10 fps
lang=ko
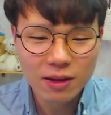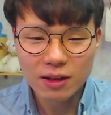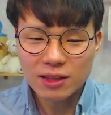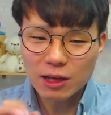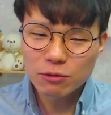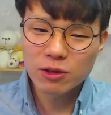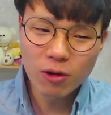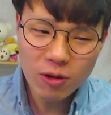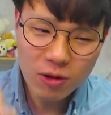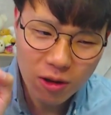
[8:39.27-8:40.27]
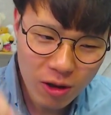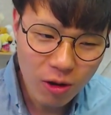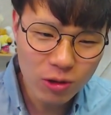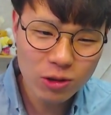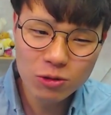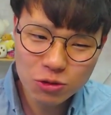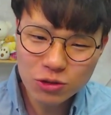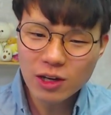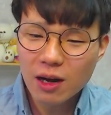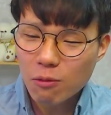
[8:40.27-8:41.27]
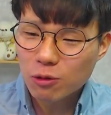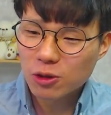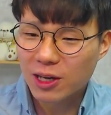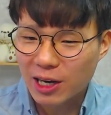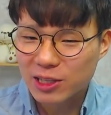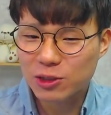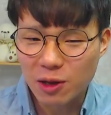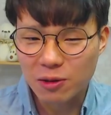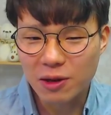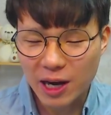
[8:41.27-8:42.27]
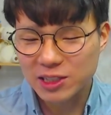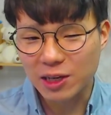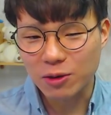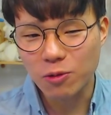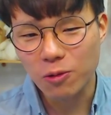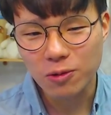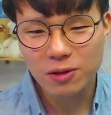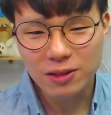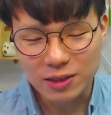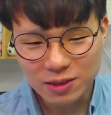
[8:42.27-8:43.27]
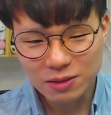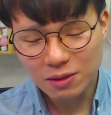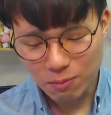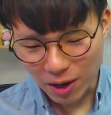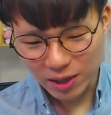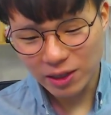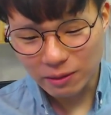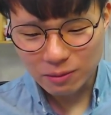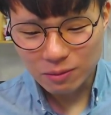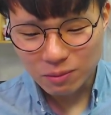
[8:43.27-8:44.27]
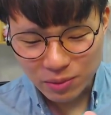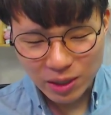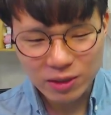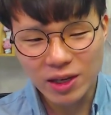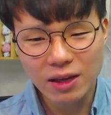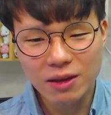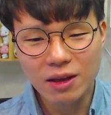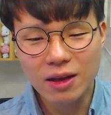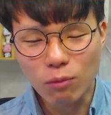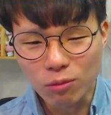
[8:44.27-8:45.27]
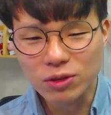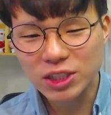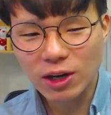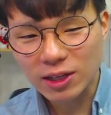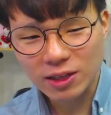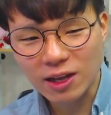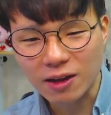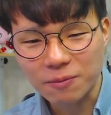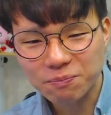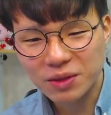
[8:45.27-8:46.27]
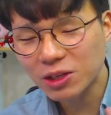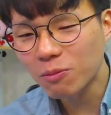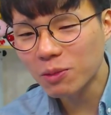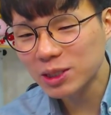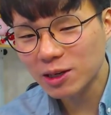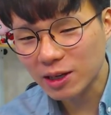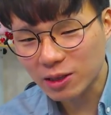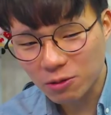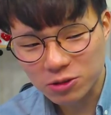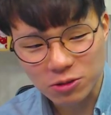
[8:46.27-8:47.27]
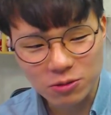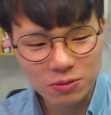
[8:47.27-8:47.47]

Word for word: 타기 위해서 어떤 수단과 목적을 가리지도, 가리지 않고 나는 파리행 비행기에 몸을 실어야 된다. 이것만 생각을 했던 거죠.